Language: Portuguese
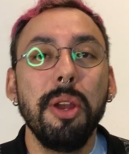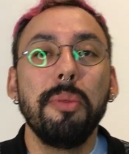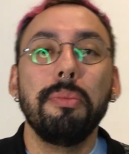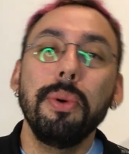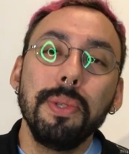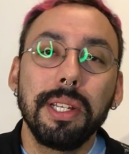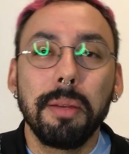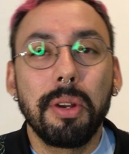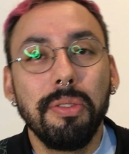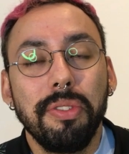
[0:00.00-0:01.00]
música
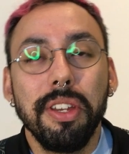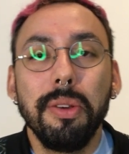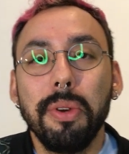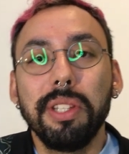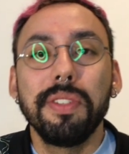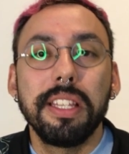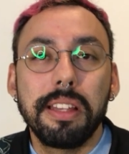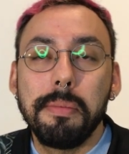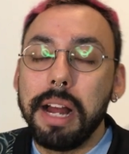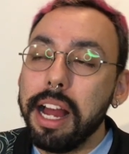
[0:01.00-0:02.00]
para ouvir enquanto você
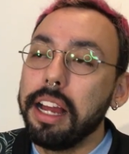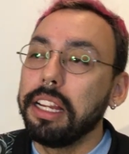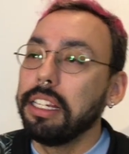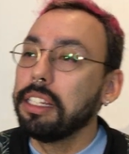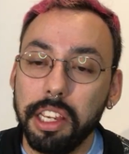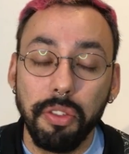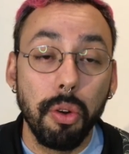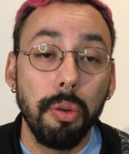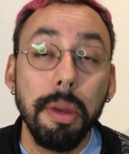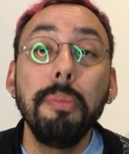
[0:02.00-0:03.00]
trabalha, que
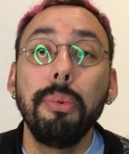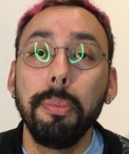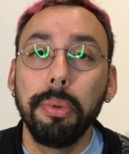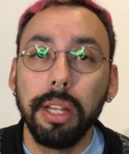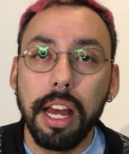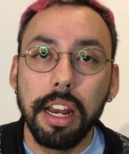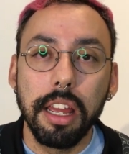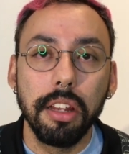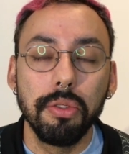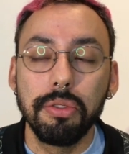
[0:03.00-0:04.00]
ficou bem popular
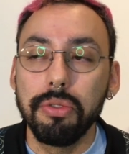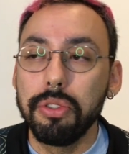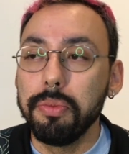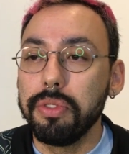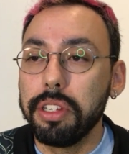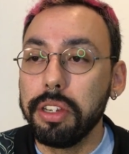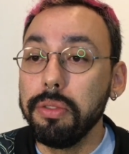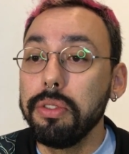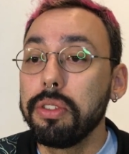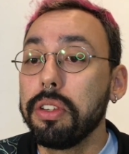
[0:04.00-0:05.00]
aí nos últimos
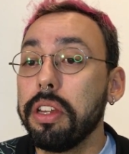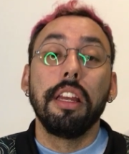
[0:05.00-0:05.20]
anos.